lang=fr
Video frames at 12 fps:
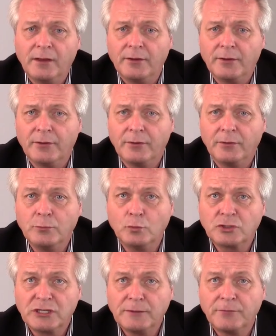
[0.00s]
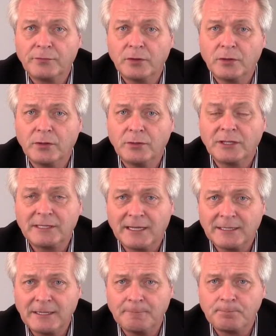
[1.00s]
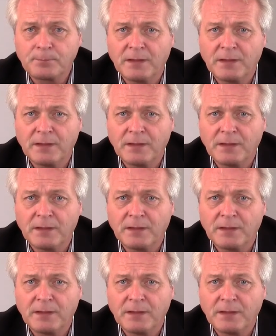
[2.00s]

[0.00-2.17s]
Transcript: nos chiffres notariés.